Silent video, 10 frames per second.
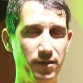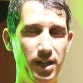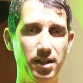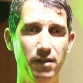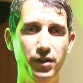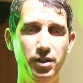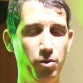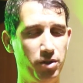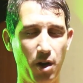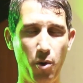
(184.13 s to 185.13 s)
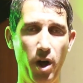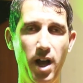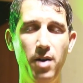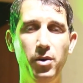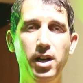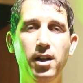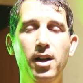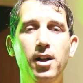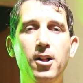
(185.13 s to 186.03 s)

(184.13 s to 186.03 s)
أسفل هذا الفيديو سأحاول